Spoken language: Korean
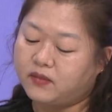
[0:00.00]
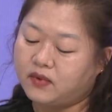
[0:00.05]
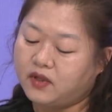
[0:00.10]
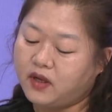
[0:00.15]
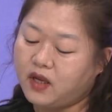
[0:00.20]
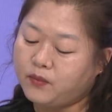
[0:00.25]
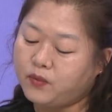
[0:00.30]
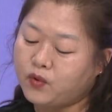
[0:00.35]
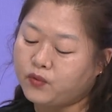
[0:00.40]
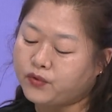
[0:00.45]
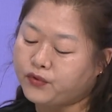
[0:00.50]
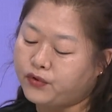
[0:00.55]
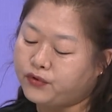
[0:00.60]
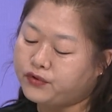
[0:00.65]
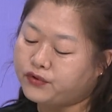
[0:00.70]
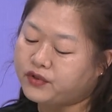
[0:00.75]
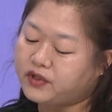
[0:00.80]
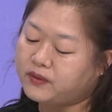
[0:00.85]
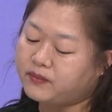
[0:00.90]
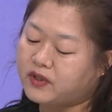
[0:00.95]
네네. 회복
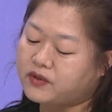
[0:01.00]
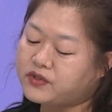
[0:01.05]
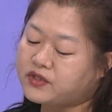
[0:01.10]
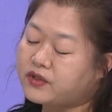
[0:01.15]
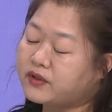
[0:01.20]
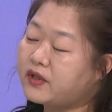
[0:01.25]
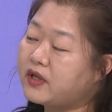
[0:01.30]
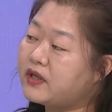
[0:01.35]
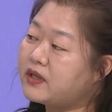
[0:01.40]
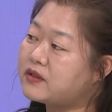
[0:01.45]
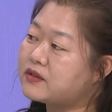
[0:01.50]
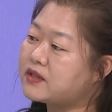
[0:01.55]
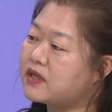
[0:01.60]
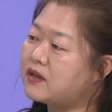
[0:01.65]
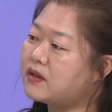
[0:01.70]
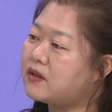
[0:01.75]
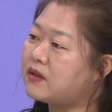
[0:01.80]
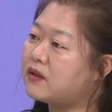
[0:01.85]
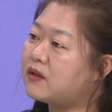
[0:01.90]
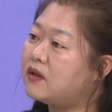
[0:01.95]
교육이 먼저
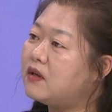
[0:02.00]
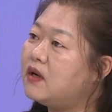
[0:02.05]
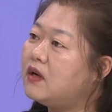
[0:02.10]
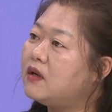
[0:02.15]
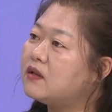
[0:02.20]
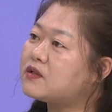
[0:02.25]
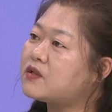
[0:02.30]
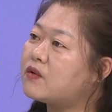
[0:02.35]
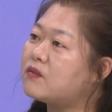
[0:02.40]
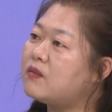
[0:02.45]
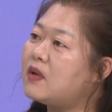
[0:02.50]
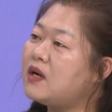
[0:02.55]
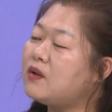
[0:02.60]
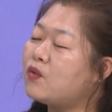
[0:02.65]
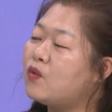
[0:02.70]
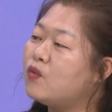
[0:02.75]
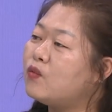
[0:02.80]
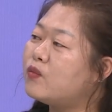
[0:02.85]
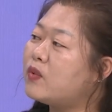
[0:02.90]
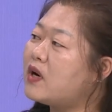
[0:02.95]
되어서 정말
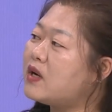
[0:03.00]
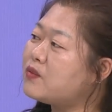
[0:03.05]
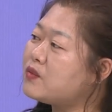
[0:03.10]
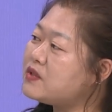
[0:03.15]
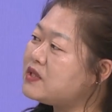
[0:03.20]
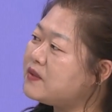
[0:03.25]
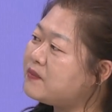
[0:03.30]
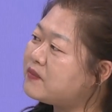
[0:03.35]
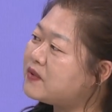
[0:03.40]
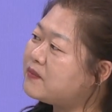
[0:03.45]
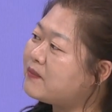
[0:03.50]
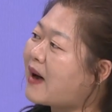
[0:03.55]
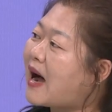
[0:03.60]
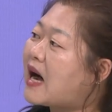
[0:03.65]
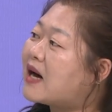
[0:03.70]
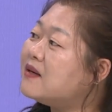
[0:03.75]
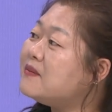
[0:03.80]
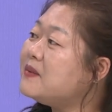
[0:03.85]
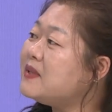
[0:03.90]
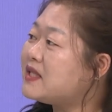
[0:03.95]
공부하고 싶은
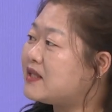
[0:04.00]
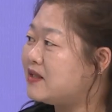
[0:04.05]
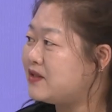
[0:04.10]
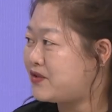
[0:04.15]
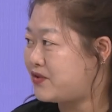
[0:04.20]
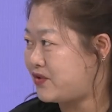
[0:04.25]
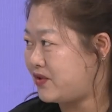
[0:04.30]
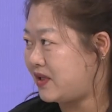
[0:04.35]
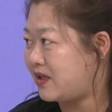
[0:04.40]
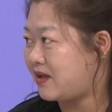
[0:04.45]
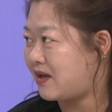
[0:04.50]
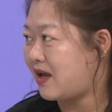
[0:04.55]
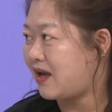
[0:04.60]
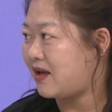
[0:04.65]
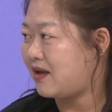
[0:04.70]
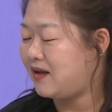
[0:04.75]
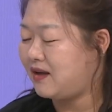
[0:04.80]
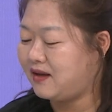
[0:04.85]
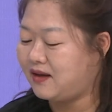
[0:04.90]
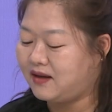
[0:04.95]
마음이 들 수 있게
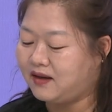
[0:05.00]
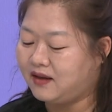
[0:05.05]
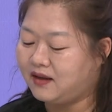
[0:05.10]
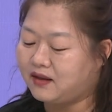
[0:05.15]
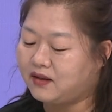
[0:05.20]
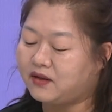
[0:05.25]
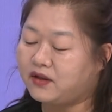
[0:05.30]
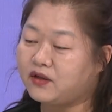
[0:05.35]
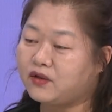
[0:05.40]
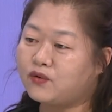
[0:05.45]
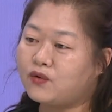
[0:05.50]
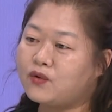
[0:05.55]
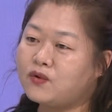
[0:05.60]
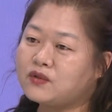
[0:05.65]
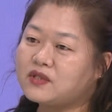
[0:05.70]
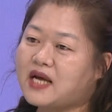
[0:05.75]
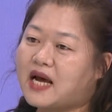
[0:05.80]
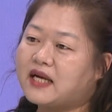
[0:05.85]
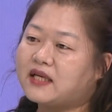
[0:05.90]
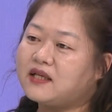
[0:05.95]
음. 그리고
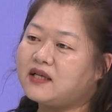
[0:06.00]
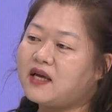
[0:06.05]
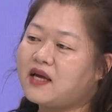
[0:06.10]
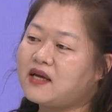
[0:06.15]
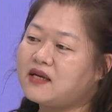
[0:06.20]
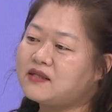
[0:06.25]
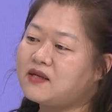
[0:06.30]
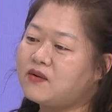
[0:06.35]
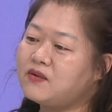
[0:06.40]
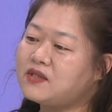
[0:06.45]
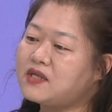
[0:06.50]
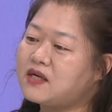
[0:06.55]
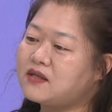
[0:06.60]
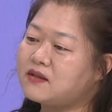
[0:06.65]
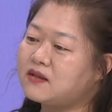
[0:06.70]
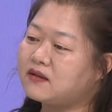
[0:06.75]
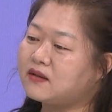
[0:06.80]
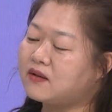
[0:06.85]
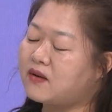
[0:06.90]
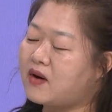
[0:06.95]
자기의
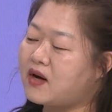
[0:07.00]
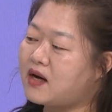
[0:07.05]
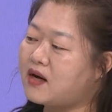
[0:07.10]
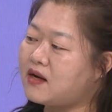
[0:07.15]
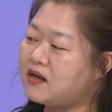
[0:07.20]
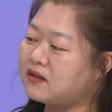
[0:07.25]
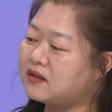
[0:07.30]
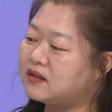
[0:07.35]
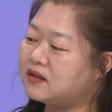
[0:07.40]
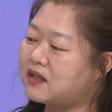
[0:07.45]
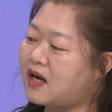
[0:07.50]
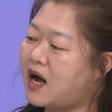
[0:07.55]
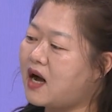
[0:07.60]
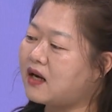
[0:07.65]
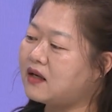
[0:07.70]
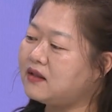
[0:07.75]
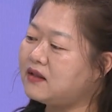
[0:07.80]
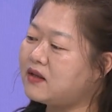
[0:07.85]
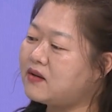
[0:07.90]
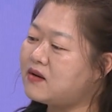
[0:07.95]
성장과 그
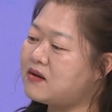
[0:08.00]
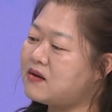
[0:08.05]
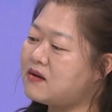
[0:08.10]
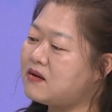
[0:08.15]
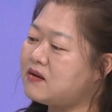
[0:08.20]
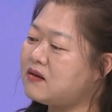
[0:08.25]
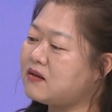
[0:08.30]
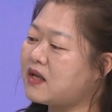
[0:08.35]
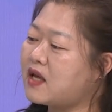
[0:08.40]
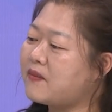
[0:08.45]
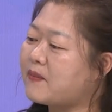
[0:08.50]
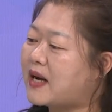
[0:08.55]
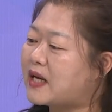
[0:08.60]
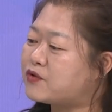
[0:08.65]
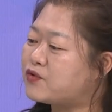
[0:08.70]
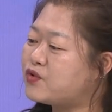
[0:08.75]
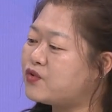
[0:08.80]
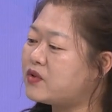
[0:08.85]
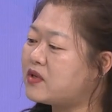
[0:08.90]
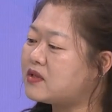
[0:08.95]
학력에
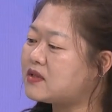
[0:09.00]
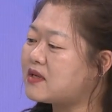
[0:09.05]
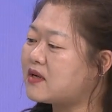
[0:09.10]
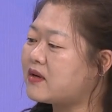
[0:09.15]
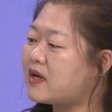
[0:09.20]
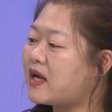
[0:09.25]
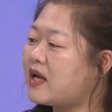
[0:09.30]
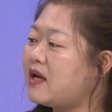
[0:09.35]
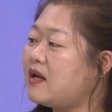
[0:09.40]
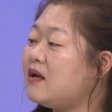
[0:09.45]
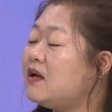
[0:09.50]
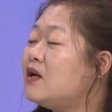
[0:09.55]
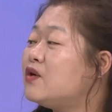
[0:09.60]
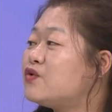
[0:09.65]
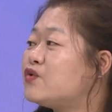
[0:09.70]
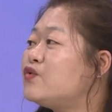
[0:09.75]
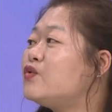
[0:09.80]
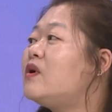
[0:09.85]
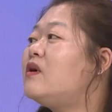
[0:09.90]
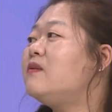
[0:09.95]
맞추어서의
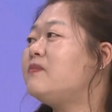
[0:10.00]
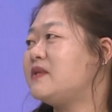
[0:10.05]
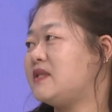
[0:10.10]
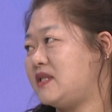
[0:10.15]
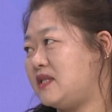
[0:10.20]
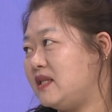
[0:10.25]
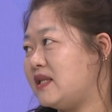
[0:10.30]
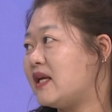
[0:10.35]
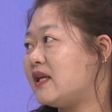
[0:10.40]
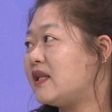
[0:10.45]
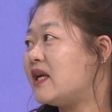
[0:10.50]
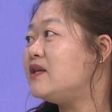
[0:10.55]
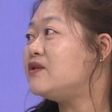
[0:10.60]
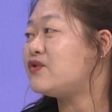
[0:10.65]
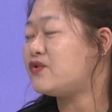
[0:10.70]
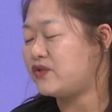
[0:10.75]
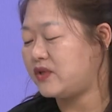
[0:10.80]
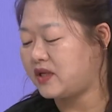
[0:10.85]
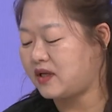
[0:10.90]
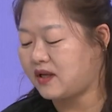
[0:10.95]
수업이 진행될
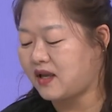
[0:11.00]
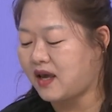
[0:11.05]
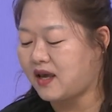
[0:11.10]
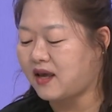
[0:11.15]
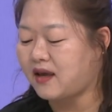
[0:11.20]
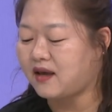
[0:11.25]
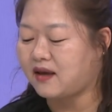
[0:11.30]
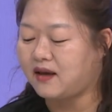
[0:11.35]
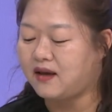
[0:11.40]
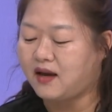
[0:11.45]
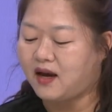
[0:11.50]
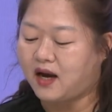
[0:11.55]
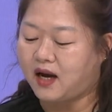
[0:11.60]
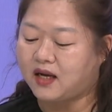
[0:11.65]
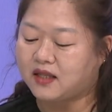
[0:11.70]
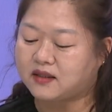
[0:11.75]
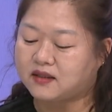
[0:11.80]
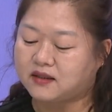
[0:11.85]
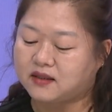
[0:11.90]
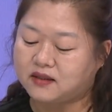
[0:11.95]
수 있게
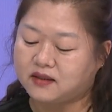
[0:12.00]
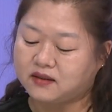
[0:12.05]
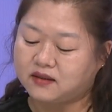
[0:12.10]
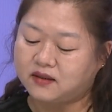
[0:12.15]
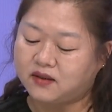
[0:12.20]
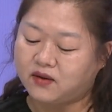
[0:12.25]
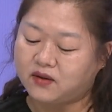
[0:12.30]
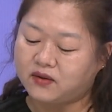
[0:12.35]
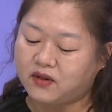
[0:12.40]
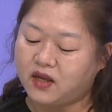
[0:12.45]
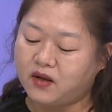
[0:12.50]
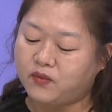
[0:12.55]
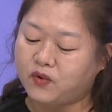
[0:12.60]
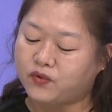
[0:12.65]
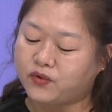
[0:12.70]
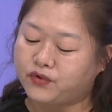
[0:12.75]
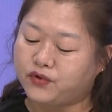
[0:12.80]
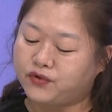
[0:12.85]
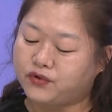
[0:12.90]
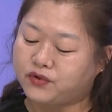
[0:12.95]
하는 그런
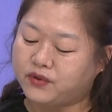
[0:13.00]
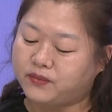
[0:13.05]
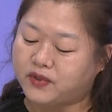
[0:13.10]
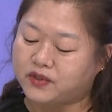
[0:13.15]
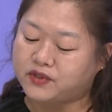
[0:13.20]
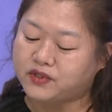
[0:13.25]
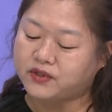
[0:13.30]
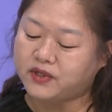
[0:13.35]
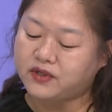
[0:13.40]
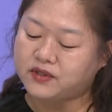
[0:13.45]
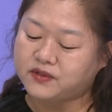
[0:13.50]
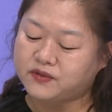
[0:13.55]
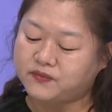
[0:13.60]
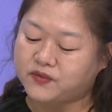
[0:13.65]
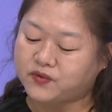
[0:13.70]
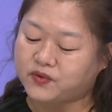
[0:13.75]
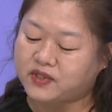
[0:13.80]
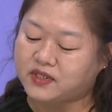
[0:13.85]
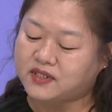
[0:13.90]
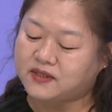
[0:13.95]
회복 교육이 먼저 되었으면
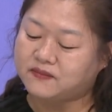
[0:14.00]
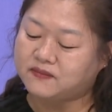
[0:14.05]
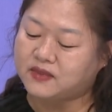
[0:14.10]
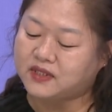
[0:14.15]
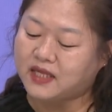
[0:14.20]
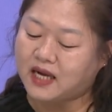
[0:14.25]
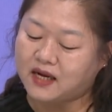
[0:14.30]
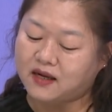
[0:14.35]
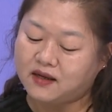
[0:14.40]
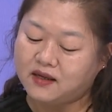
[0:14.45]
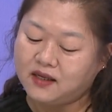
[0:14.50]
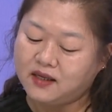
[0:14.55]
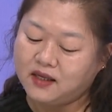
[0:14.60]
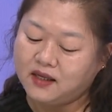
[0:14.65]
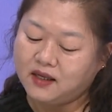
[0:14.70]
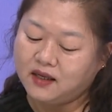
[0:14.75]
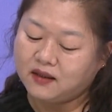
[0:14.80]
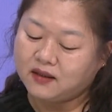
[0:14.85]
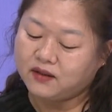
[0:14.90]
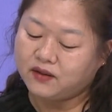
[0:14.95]
좋겠습니다.
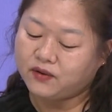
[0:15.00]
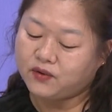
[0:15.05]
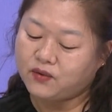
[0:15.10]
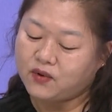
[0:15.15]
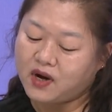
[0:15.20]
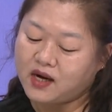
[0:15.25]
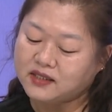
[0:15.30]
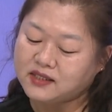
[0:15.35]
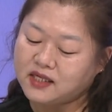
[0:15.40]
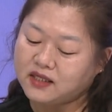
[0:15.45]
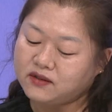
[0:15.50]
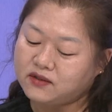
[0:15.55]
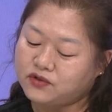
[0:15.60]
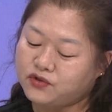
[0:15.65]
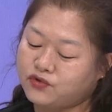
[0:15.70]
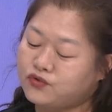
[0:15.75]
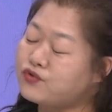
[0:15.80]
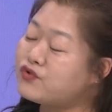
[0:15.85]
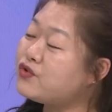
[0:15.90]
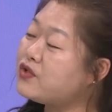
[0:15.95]
그리고 학생들
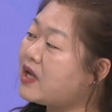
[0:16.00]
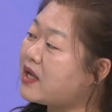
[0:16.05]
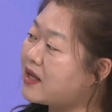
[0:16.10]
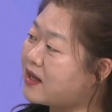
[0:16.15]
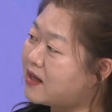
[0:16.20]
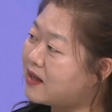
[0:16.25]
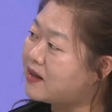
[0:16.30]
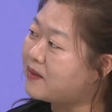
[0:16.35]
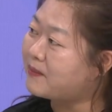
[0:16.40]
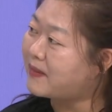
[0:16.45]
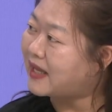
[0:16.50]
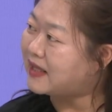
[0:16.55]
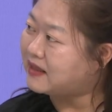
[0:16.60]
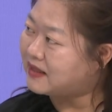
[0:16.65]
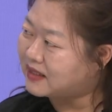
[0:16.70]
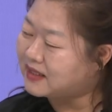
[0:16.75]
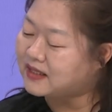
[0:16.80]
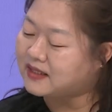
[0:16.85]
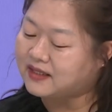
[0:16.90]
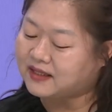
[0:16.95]
수준에
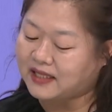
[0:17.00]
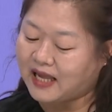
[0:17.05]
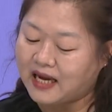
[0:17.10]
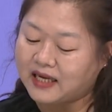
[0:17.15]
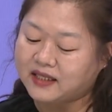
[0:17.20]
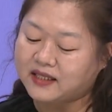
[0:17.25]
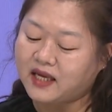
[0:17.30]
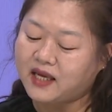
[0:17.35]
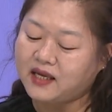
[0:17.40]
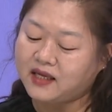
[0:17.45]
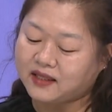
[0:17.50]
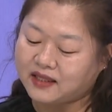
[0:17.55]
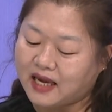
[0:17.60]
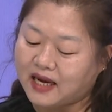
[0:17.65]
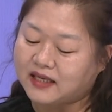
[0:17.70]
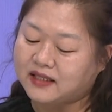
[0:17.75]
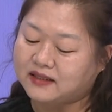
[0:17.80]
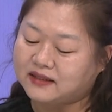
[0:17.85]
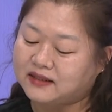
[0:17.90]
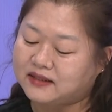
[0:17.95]
맞는 단계에
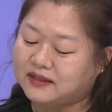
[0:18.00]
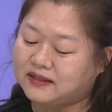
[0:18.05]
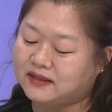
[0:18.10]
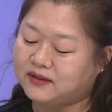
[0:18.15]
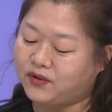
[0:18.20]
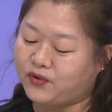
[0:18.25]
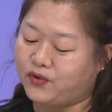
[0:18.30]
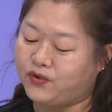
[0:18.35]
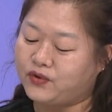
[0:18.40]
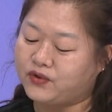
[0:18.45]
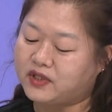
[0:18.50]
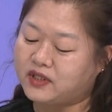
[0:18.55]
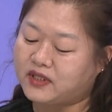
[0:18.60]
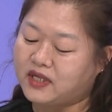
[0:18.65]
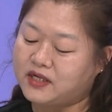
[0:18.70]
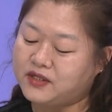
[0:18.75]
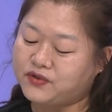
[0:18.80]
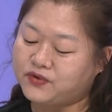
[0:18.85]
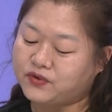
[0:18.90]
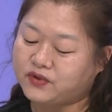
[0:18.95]
따르는 교육이
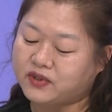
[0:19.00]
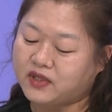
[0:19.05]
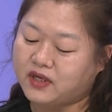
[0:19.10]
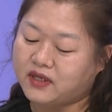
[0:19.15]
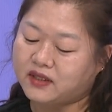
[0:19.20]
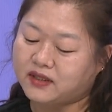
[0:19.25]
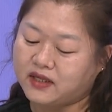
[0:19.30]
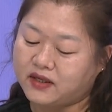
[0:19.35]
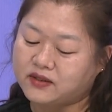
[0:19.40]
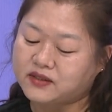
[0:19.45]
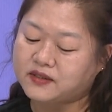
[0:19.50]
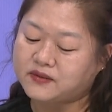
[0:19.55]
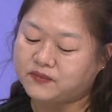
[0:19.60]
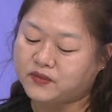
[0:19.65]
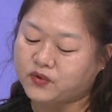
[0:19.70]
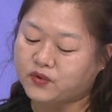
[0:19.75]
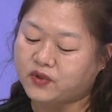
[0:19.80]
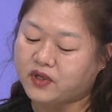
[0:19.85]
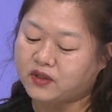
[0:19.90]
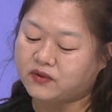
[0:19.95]
될 수 있게 되었으면
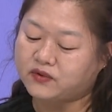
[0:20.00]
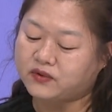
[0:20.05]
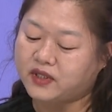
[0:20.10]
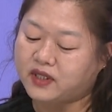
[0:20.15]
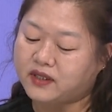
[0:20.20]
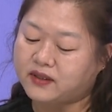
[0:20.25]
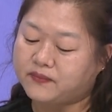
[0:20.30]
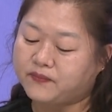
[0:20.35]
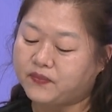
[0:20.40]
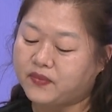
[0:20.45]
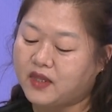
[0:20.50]
좋겠고요.